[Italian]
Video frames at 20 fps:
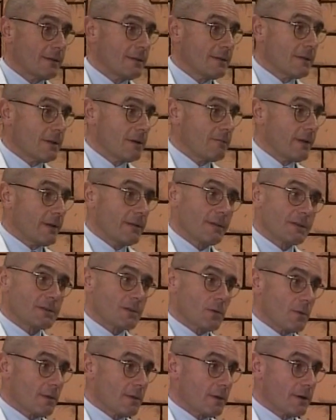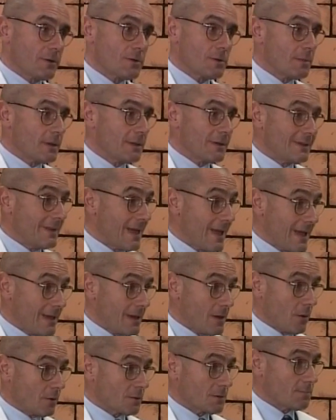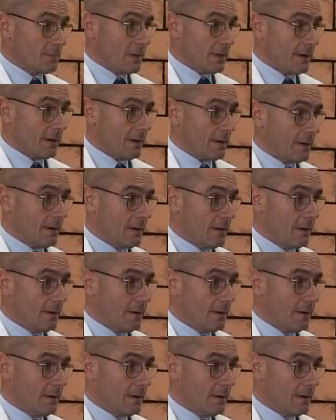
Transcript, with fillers: di interventi eseguiti in regime di day hospital.